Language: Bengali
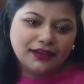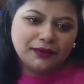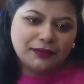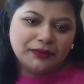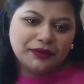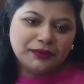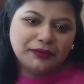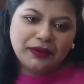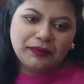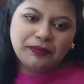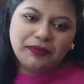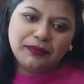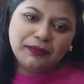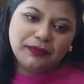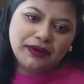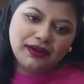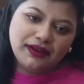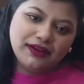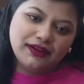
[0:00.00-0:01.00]
আমার বাবা
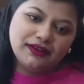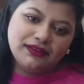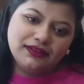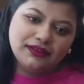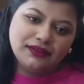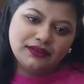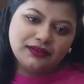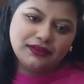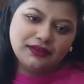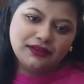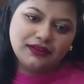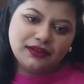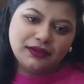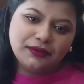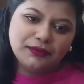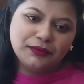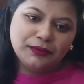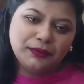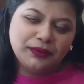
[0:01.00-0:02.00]
মা
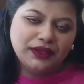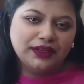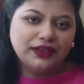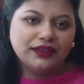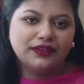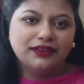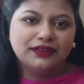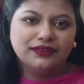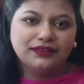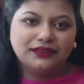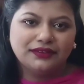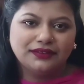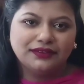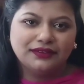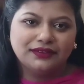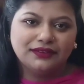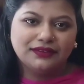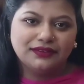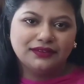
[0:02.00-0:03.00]
আমার মেয়ে
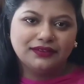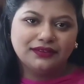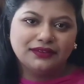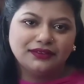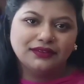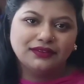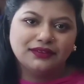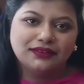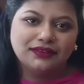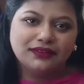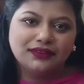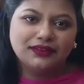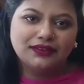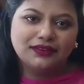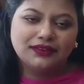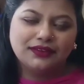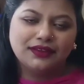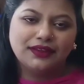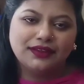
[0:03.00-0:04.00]
আচ্ছা
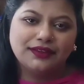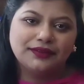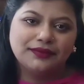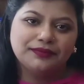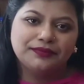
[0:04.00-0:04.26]
আচ্ছা হ্যাঁ।